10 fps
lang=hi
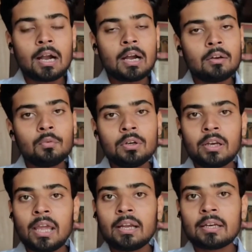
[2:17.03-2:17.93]
अगर वो
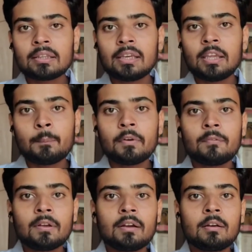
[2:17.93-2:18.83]
डिनाई करते हैं अपने
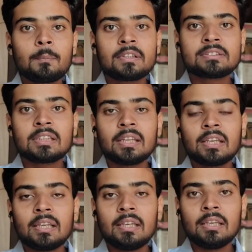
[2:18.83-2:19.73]
फिंगरप्रिंट्स देने
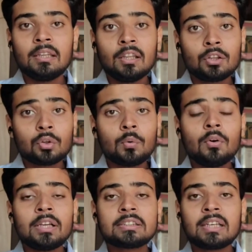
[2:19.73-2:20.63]
के लिए तो
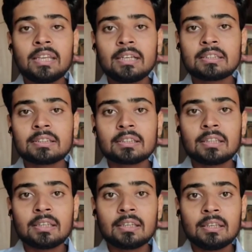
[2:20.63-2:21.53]
वो ऐसा नहीं कर
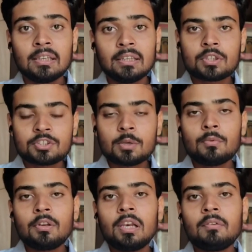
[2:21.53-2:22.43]
सकते हैं जो
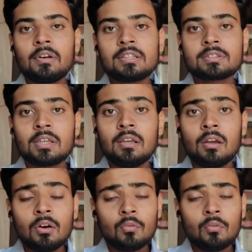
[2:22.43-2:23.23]
टेस्टेमोनियल एविडेंस है